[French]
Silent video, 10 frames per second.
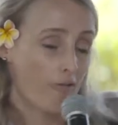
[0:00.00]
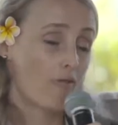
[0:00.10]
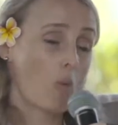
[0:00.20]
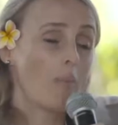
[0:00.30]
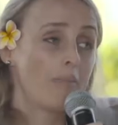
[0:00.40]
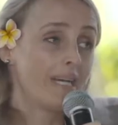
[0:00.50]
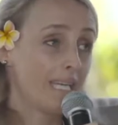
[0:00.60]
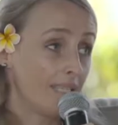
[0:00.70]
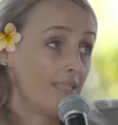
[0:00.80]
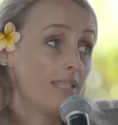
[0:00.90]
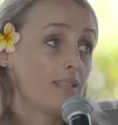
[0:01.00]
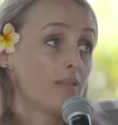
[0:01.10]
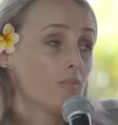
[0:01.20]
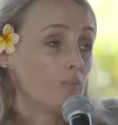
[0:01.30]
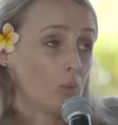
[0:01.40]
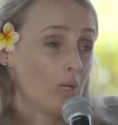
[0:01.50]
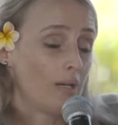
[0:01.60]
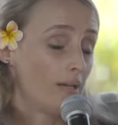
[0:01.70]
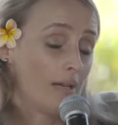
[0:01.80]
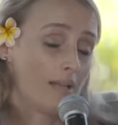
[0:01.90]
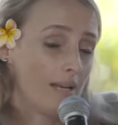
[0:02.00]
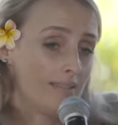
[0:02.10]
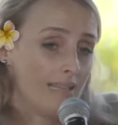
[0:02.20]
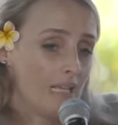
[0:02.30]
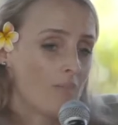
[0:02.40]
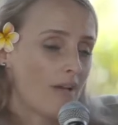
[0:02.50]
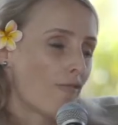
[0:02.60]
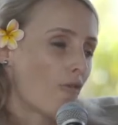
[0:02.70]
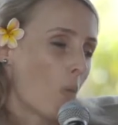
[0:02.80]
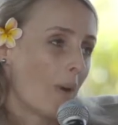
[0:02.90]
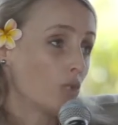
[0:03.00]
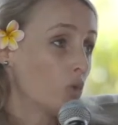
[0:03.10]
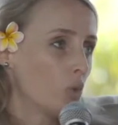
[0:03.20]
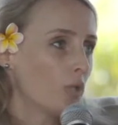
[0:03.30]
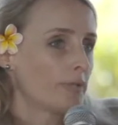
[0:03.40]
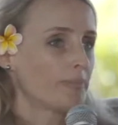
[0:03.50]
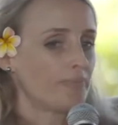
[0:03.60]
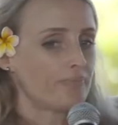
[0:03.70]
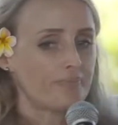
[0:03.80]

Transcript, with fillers: format magazine pour la, télé, mais un format court.